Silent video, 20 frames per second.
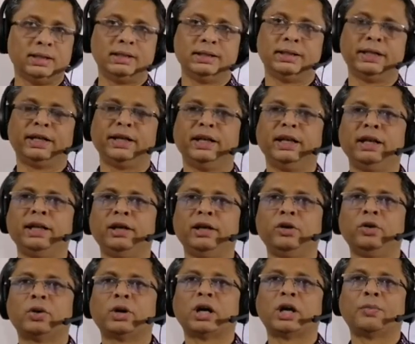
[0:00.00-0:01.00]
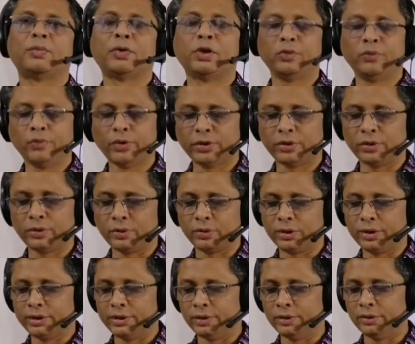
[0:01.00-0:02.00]
সেখানে ঢোকার পথ বন্ধ
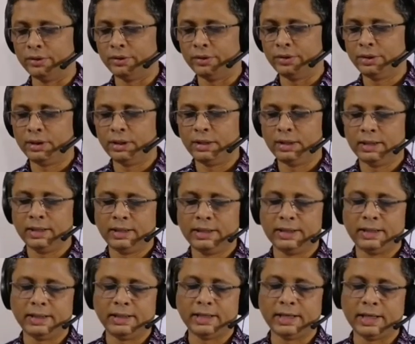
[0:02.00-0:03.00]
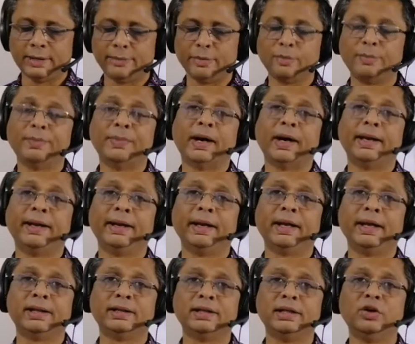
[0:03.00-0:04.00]
করে দিল দিয়ে এবং বাইরে
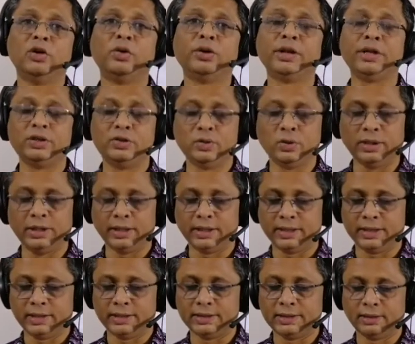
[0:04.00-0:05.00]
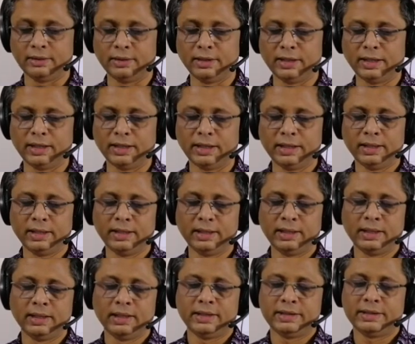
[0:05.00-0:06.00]
একটি নোটিশ ঝুলিয়ে দিয়েছিল হ্যাঁ
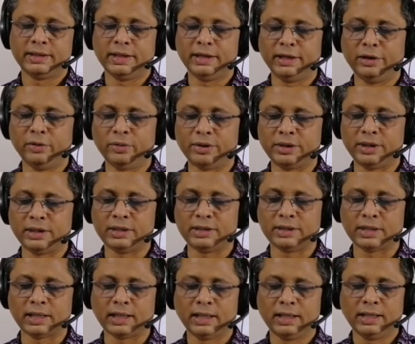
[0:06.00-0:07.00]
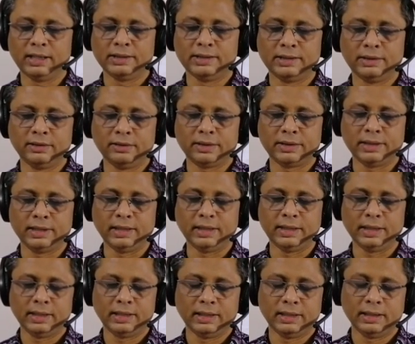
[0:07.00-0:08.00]
সেই নোটিশটা ছিল কি
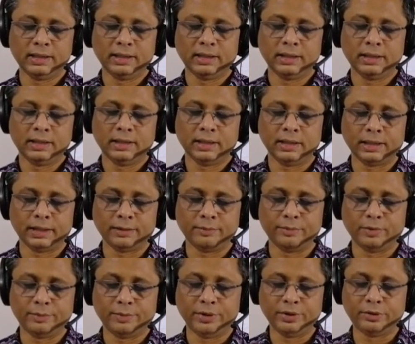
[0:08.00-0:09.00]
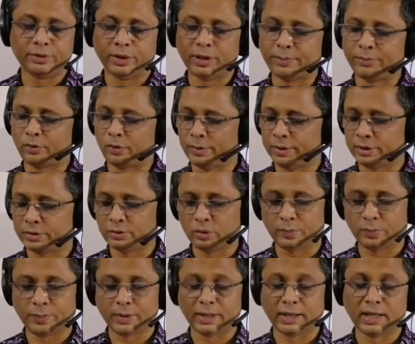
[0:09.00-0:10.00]
ভিতরে প্রবেশ
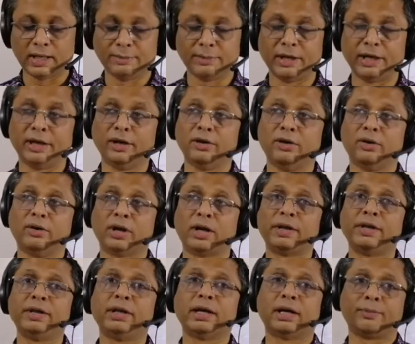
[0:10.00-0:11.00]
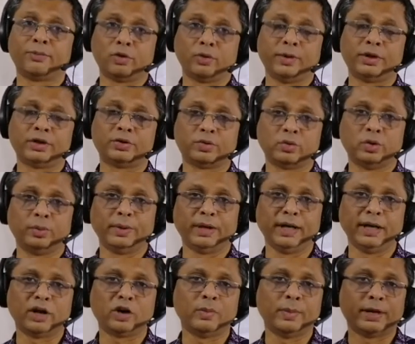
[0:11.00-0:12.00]
করবে না মানে অনাধিকার প্রবেশ করবে না
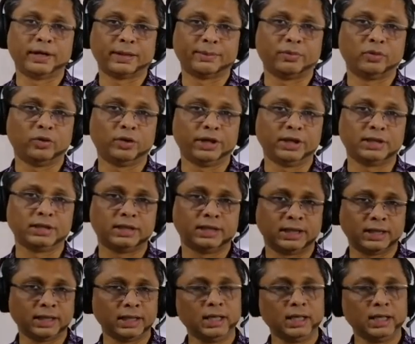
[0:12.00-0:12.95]
এরকম একটা নোটিশ সে